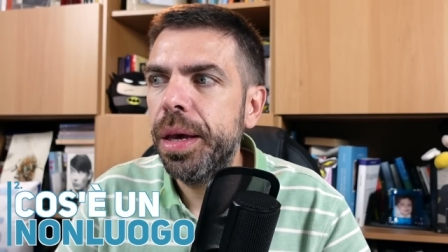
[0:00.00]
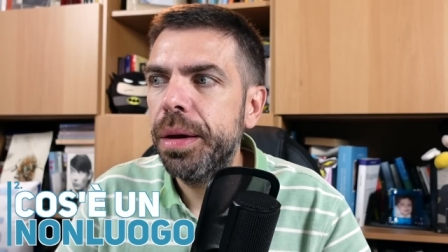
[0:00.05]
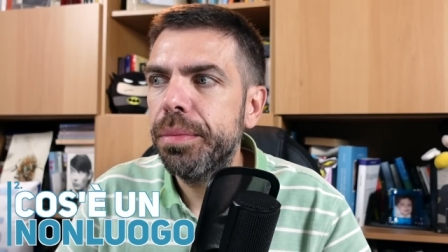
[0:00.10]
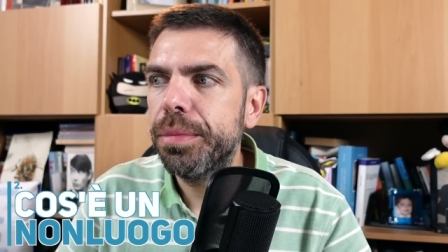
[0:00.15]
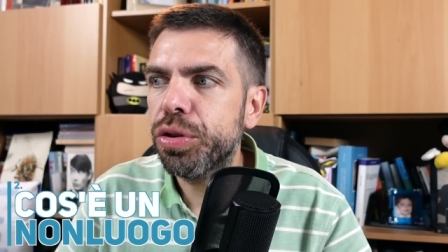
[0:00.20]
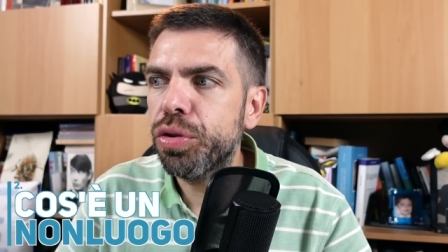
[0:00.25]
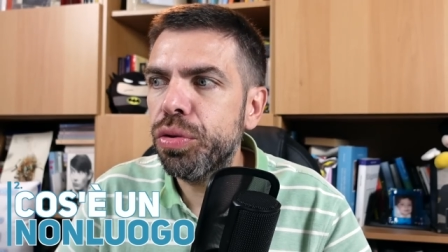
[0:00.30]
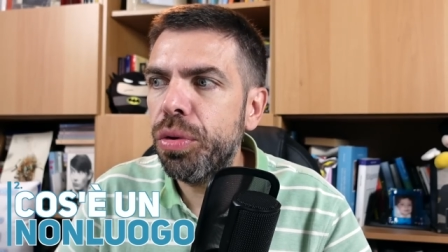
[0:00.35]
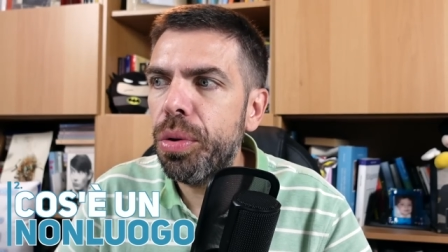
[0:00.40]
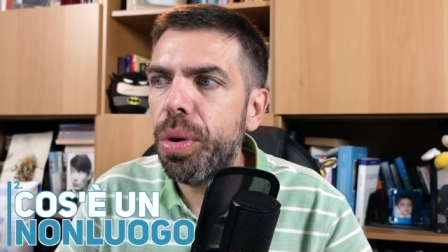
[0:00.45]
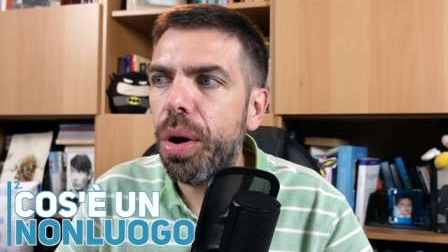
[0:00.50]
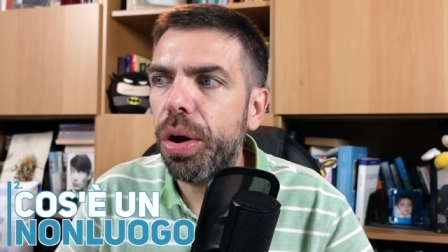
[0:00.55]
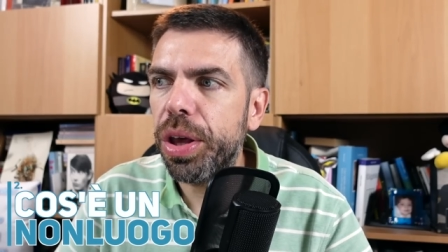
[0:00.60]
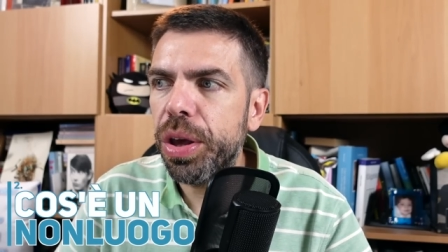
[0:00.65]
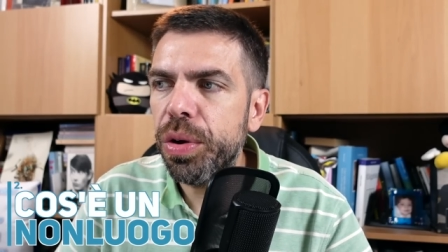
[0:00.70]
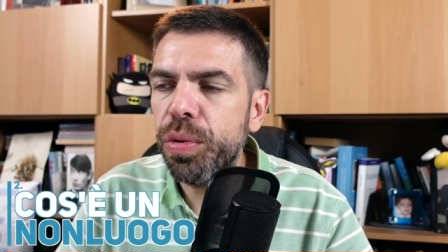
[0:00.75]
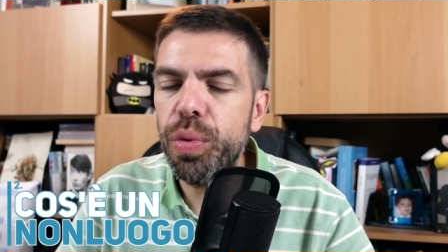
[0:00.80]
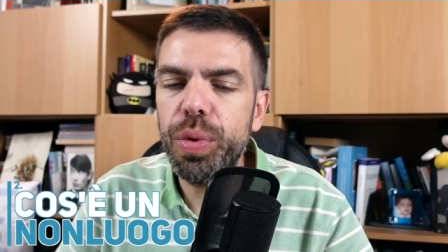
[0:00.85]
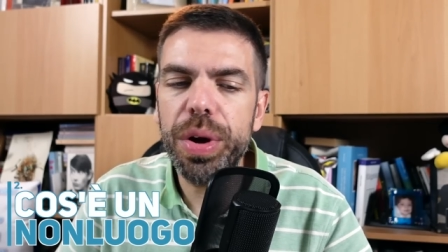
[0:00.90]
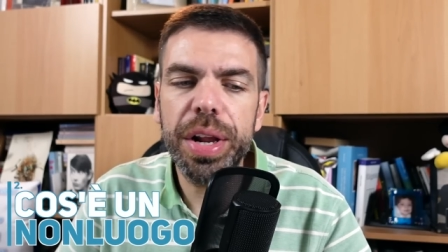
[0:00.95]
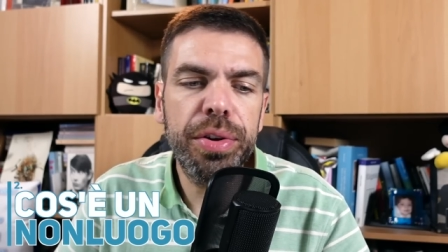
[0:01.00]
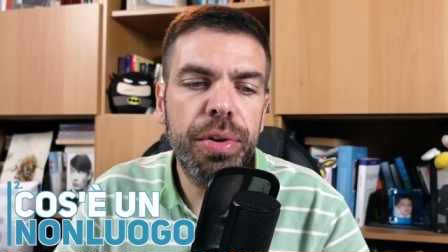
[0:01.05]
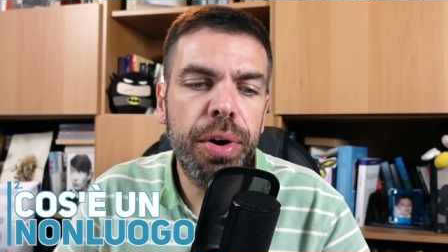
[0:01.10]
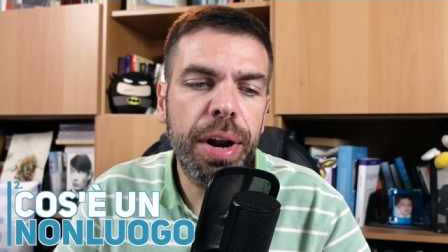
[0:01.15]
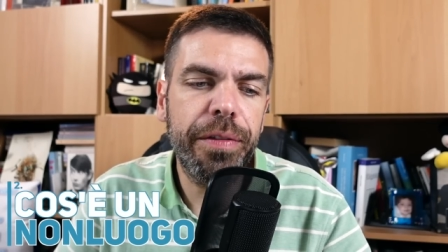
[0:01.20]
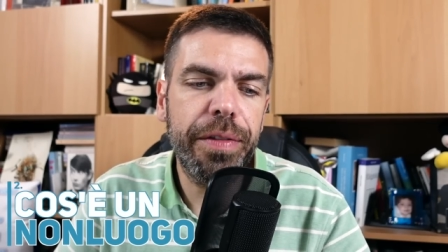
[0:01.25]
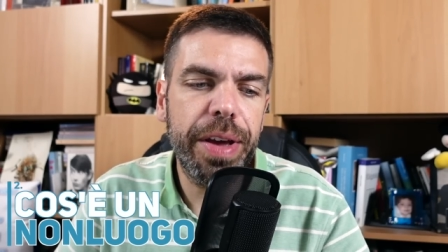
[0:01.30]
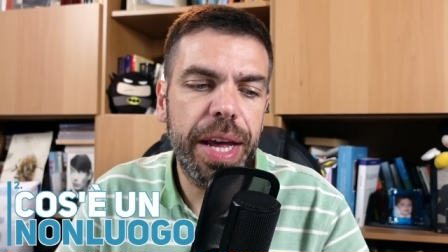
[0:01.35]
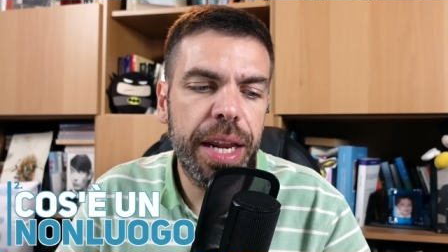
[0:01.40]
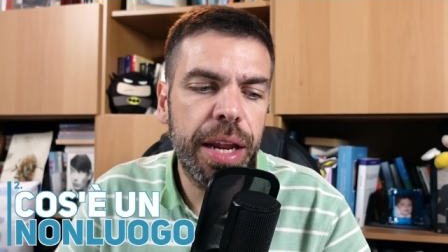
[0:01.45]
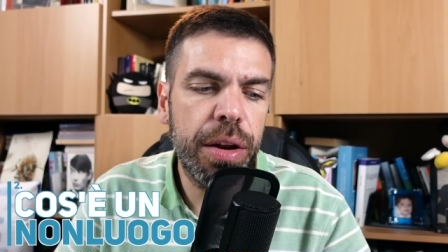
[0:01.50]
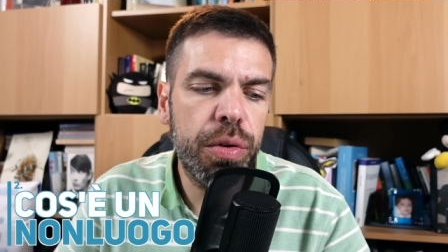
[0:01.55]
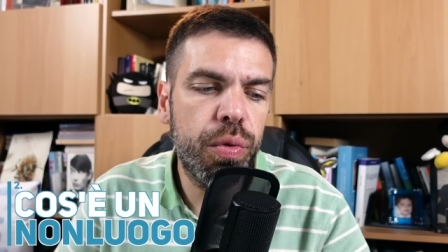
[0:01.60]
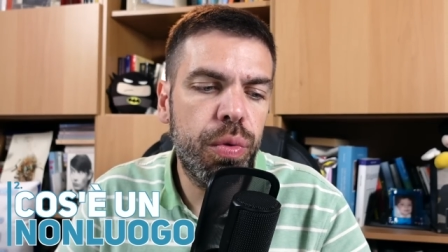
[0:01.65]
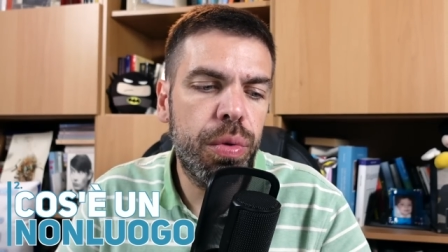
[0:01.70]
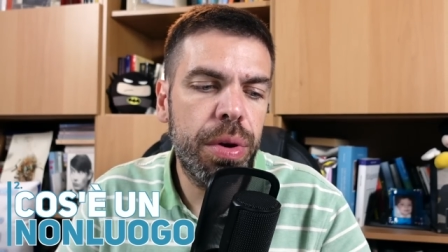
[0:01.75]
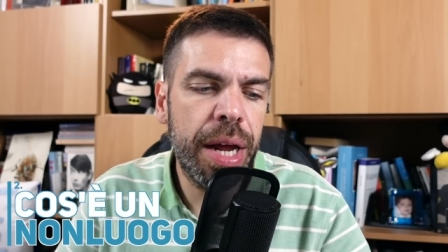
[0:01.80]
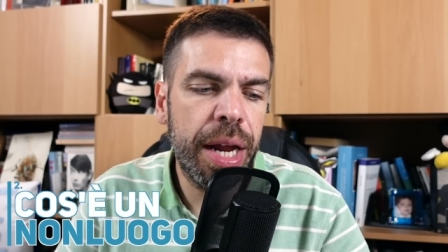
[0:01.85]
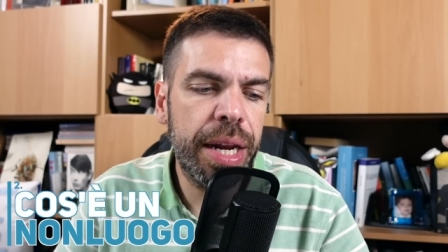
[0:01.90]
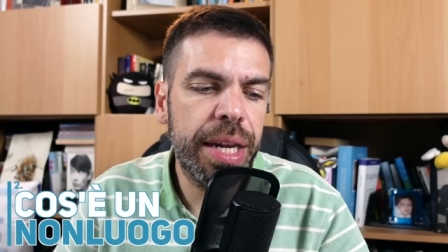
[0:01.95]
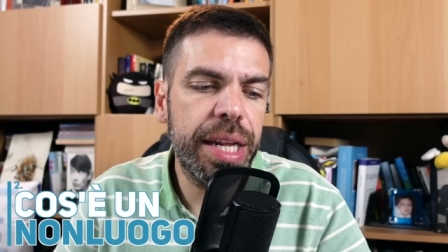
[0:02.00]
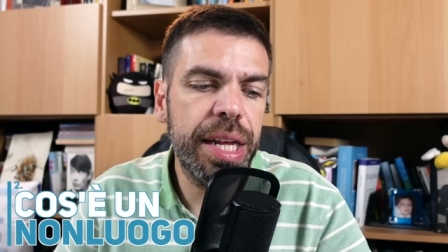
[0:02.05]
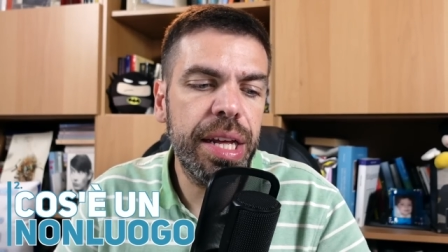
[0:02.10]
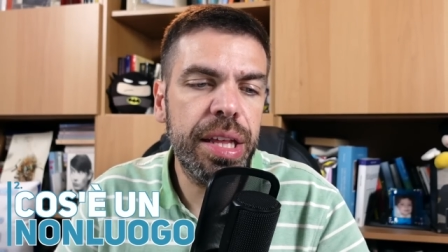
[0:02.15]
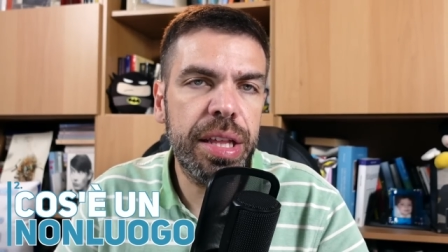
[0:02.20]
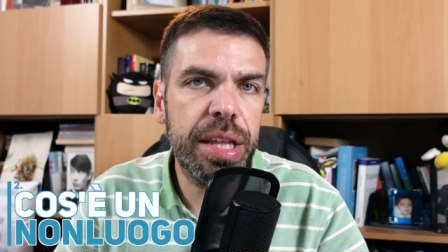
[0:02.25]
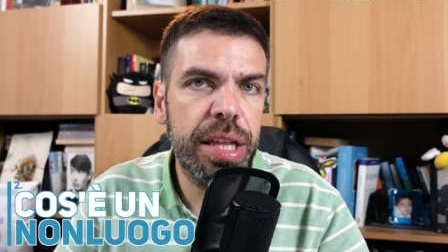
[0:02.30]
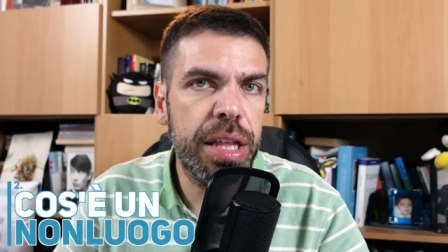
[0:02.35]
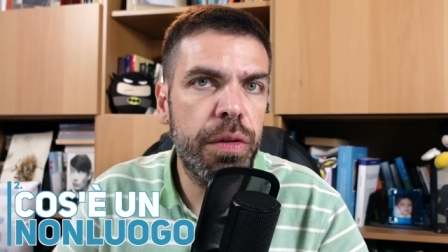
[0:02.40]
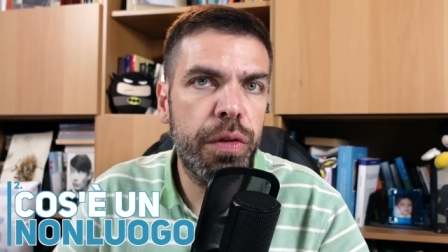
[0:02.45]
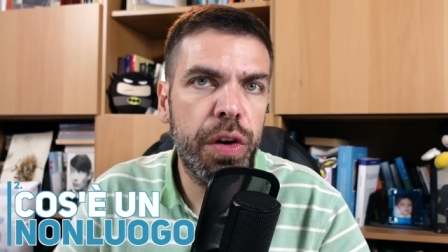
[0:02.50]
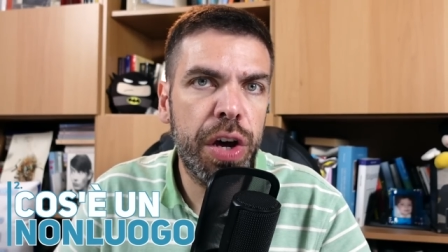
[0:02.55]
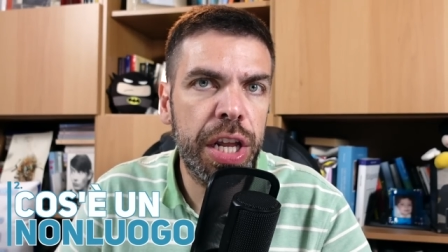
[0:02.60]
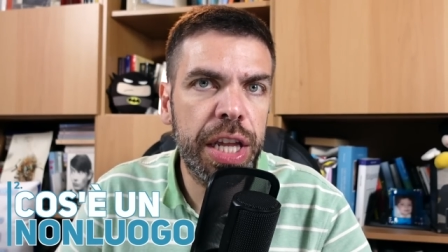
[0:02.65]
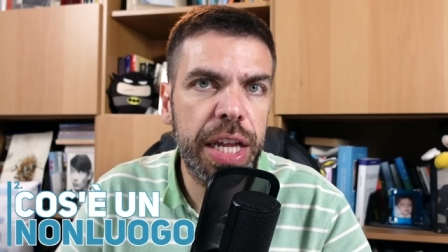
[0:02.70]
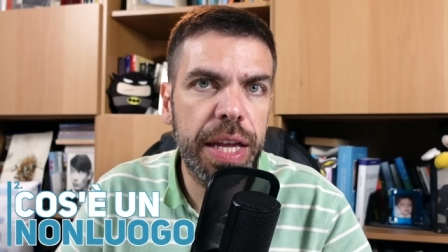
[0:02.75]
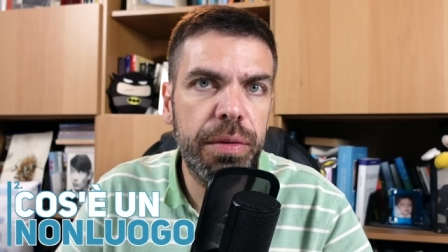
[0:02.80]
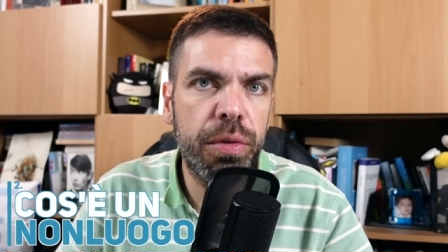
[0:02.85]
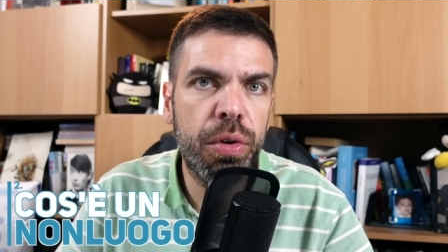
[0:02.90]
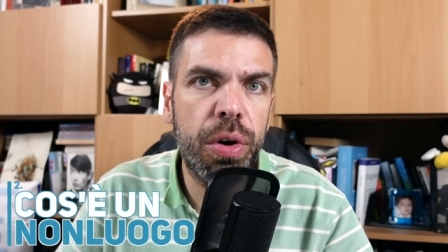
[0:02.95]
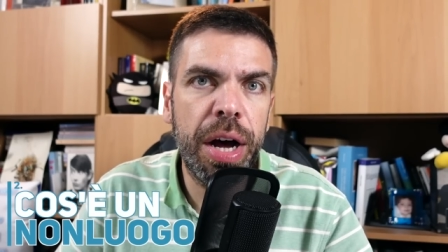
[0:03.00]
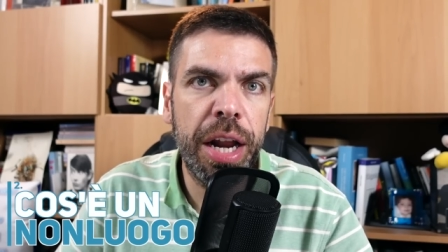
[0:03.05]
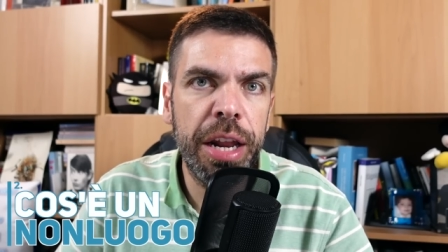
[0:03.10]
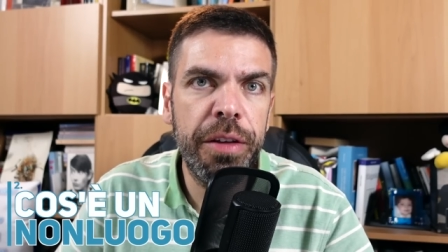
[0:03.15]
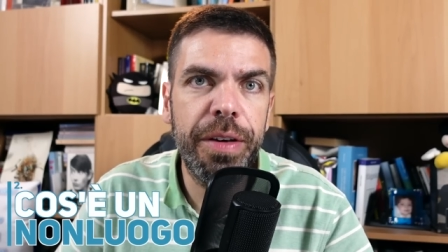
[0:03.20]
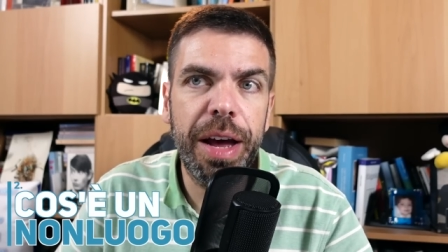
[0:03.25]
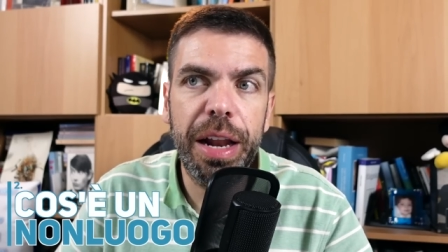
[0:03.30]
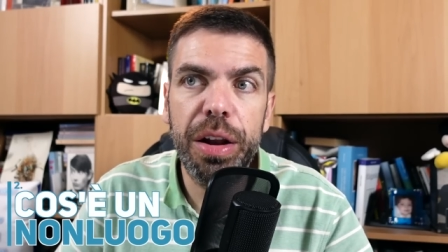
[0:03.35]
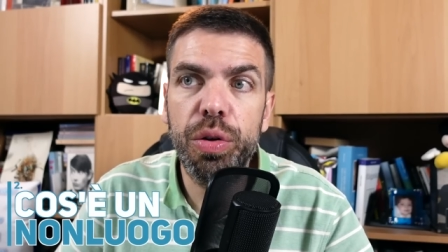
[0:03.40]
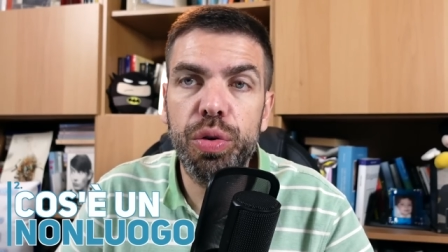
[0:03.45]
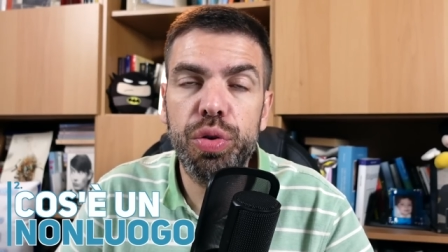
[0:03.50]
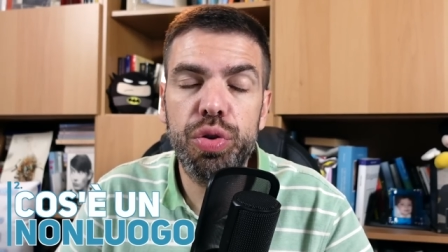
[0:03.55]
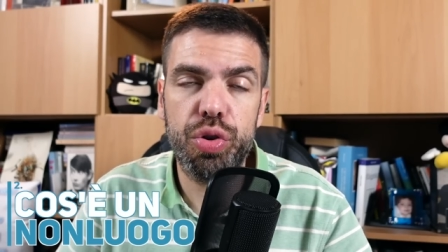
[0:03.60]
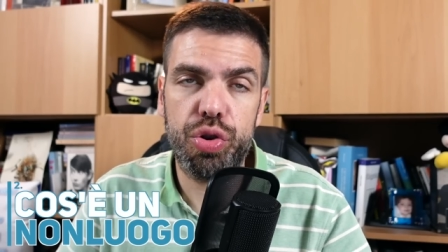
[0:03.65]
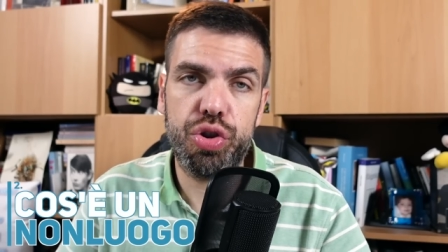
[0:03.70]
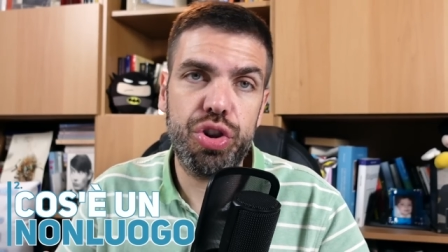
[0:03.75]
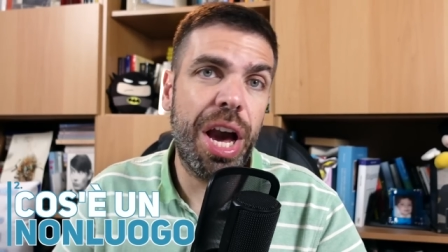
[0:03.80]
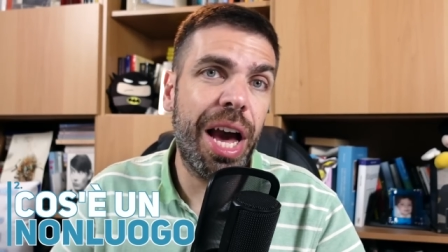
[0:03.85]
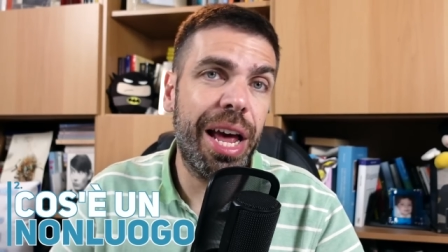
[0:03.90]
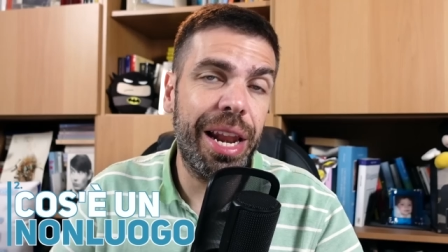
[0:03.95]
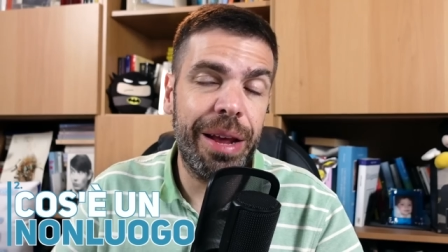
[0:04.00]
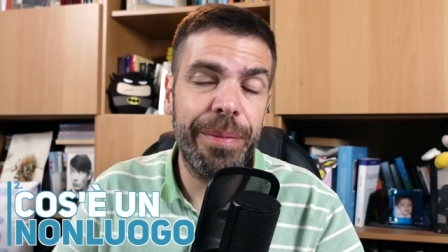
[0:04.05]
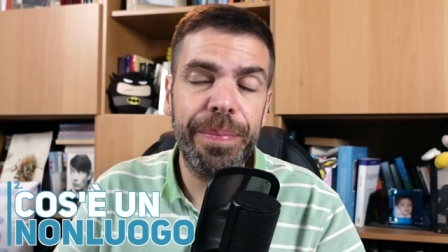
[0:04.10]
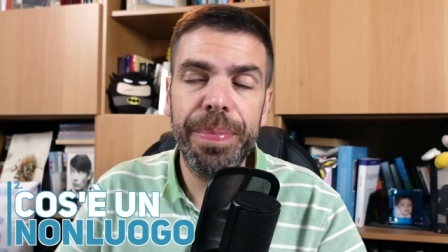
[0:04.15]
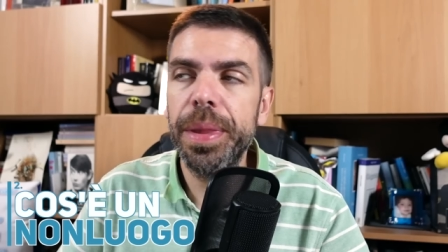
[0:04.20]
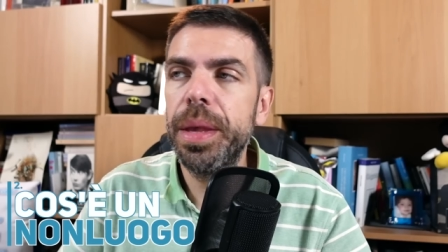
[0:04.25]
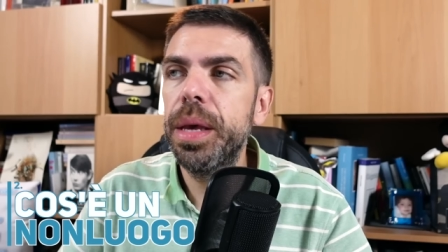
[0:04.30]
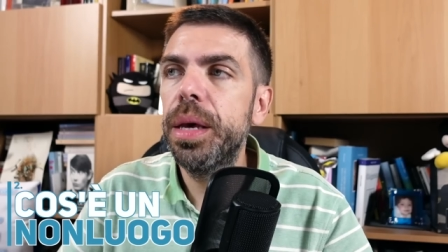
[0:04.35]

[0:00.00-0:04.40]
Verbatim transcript: ma sono luoghi in cui non avviene nulla di significativo a livello sociale.